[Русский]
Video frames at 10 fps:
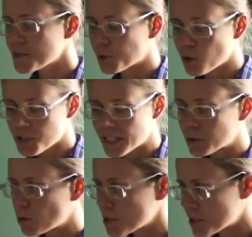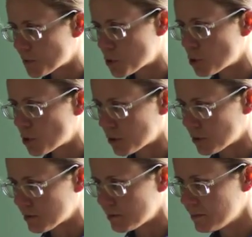и получают массу
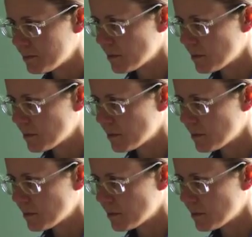впечатлений, но